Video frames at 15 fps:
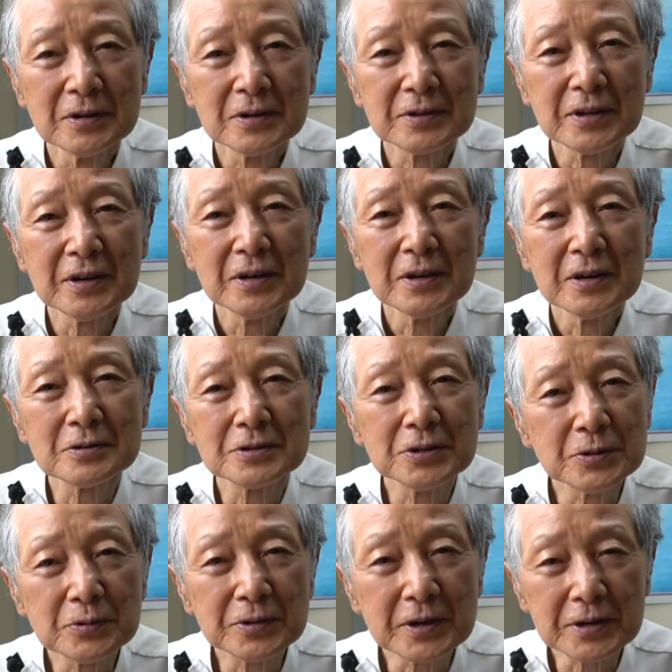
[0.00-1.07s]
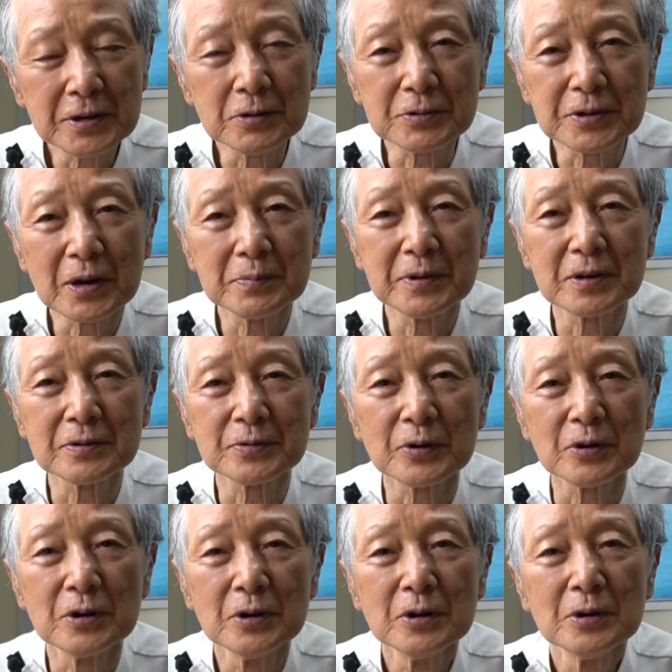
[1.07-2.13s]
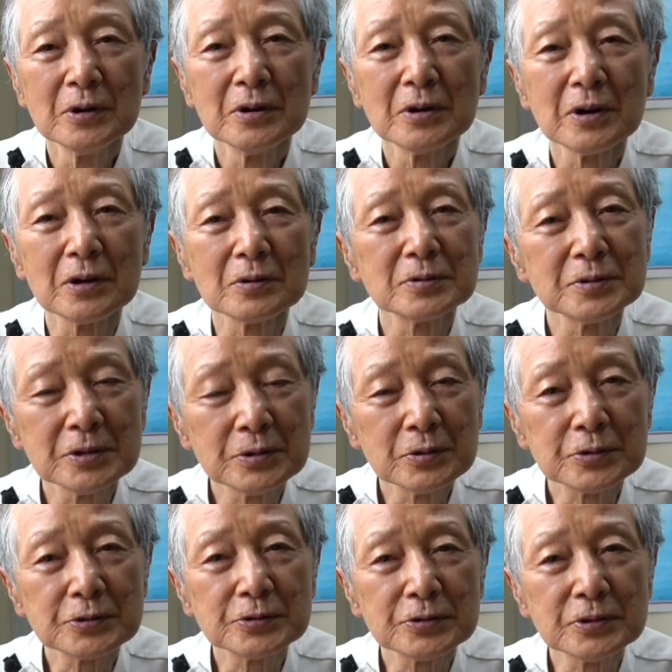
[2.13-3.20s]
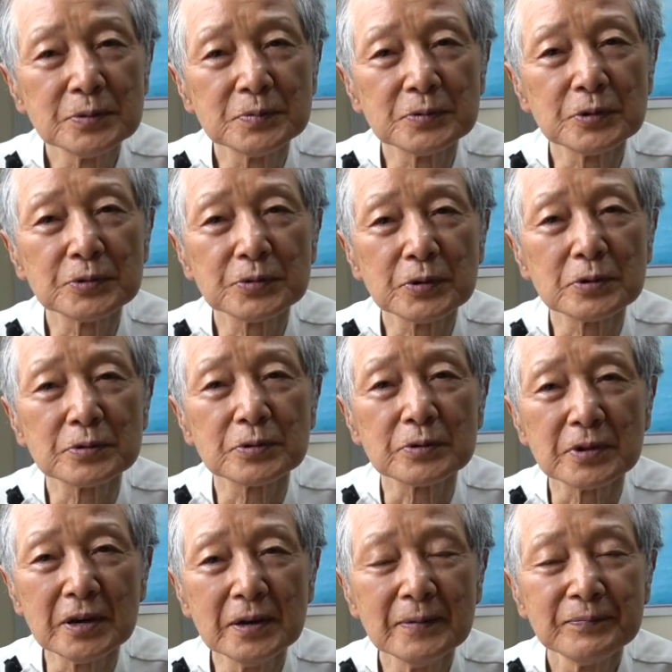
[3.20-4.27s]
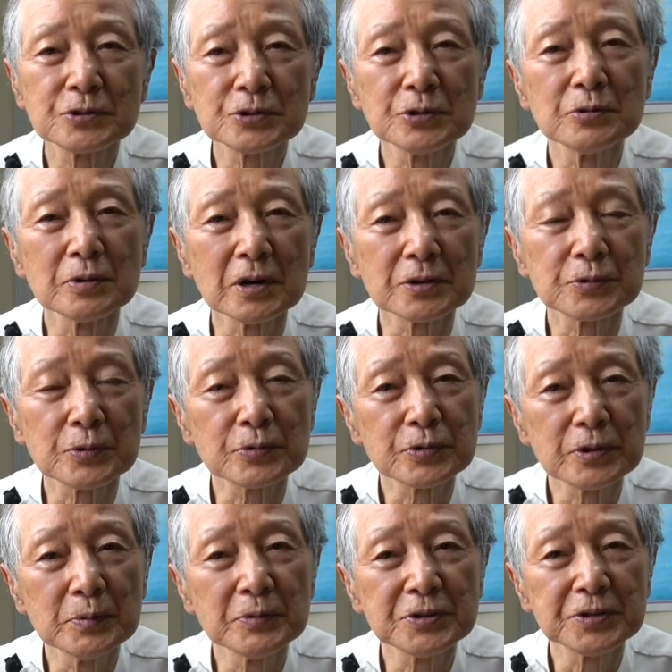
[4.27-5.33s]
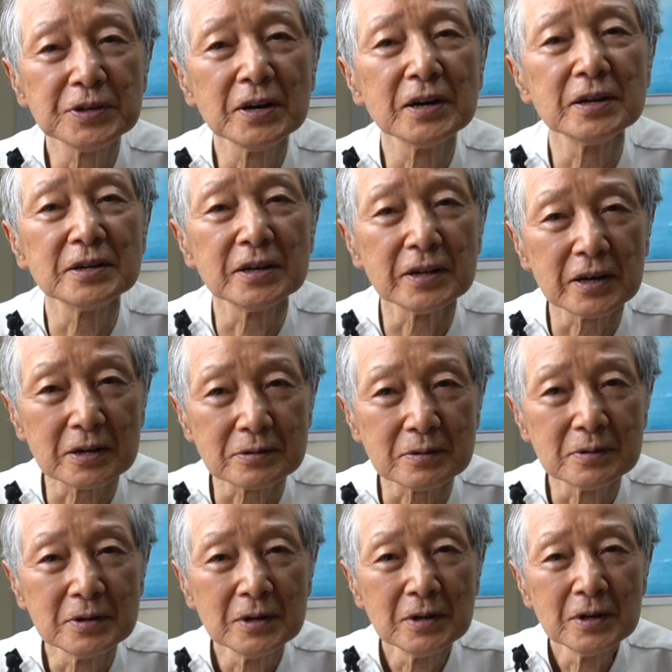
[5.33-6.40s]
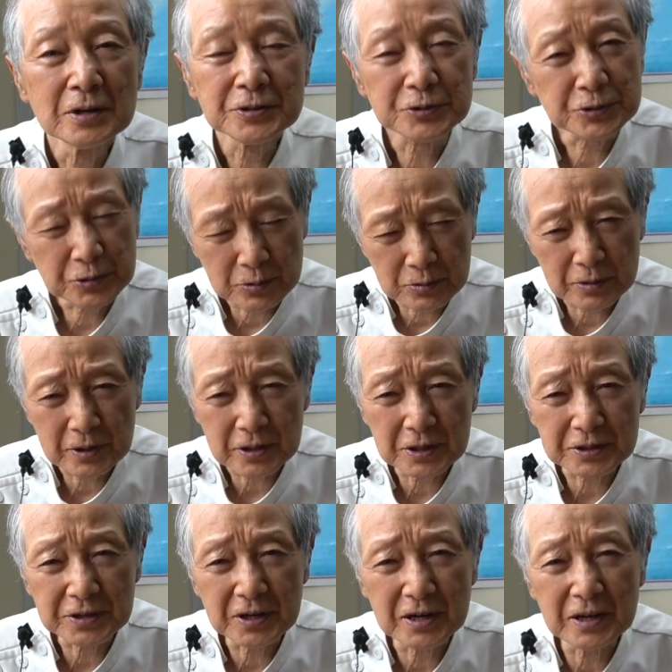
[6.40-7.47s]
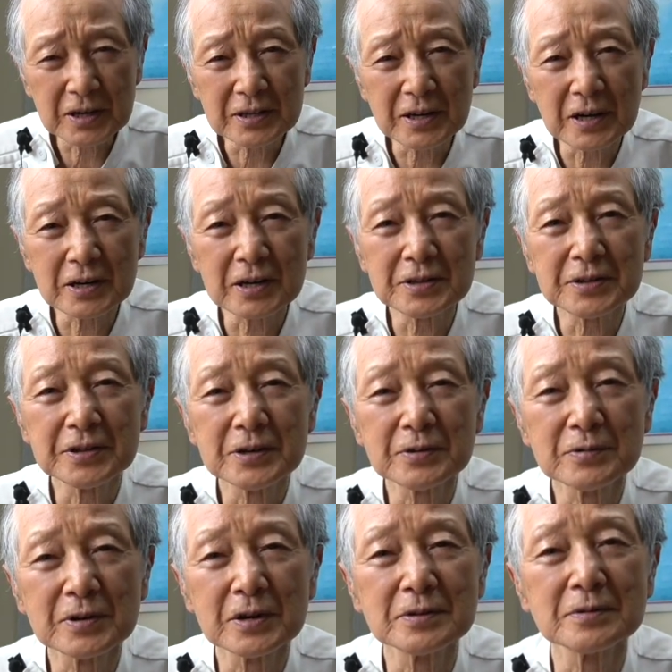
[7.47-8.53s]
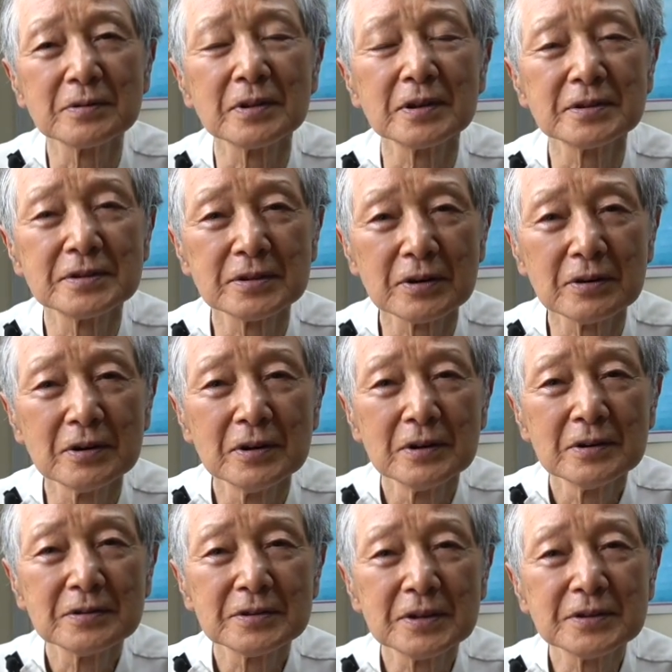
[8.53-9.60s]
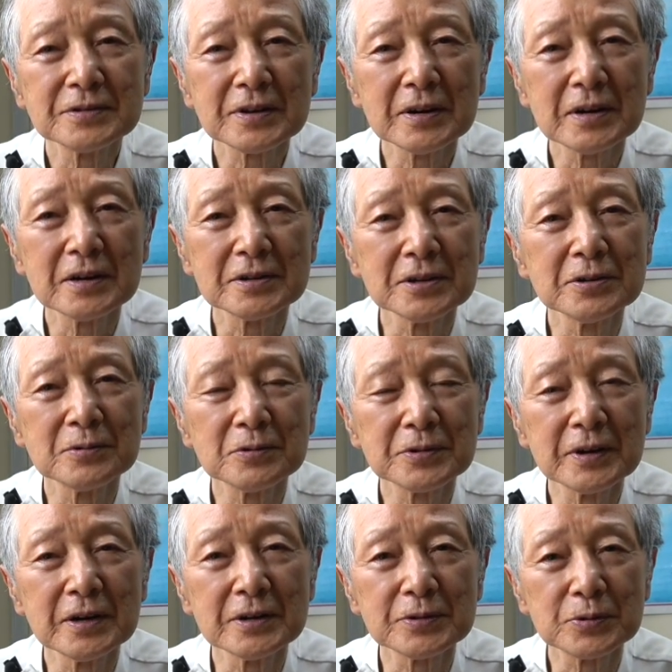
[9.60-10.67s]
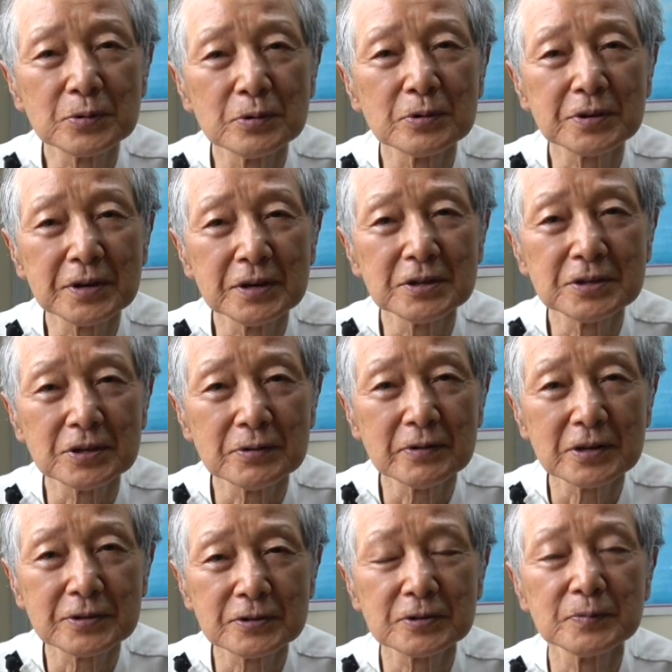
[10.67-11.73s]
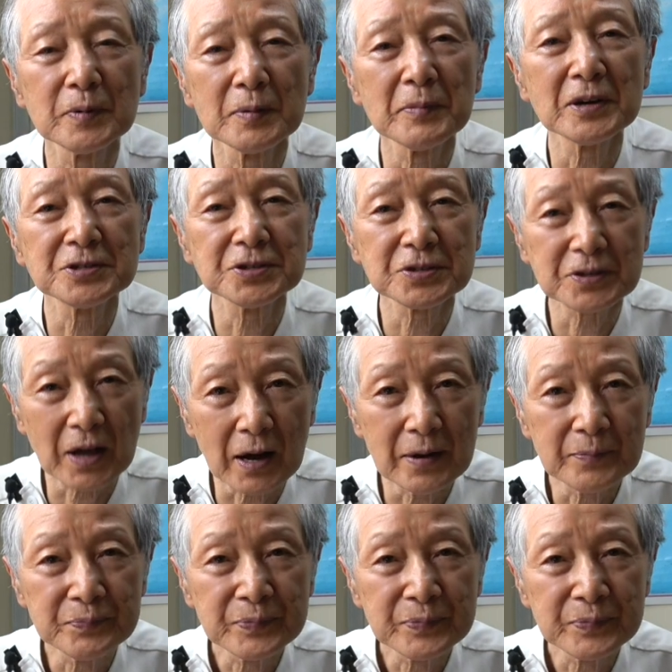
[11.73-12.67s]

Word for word: でリンゴだけを食べると、リンゴと水分を取るとね、腸がとってもきれいになる。腸の中きれいに洗ってくれるんですよ。ですからリンゴダイエットをケイシーは勧めました。